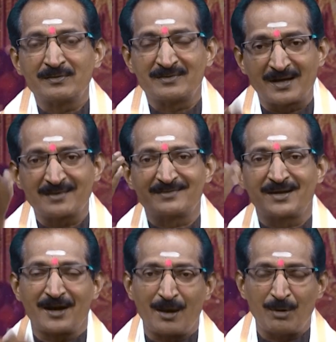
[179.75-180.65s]

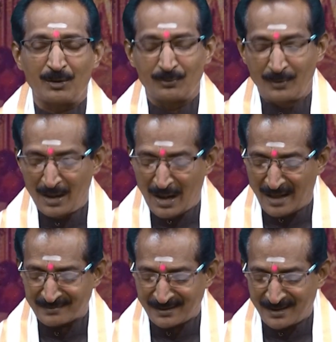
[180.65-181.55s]
సహస్రనామాలు ఆ
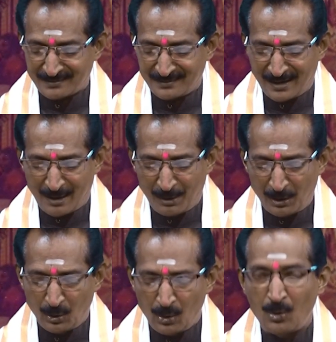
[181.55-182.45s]

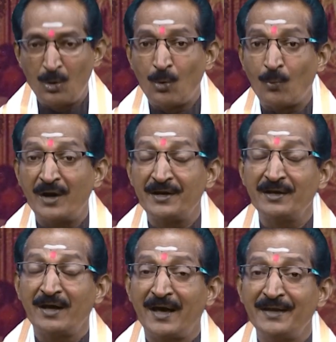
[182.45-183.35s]
సహస్రనామాల్లో వాటి
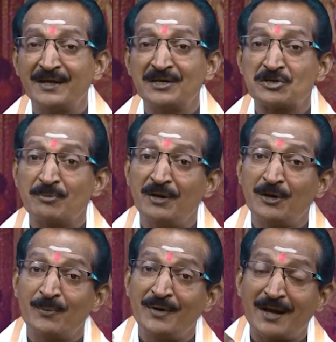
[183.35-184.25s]
ఆయనకి ఇష్టమైనటువంటి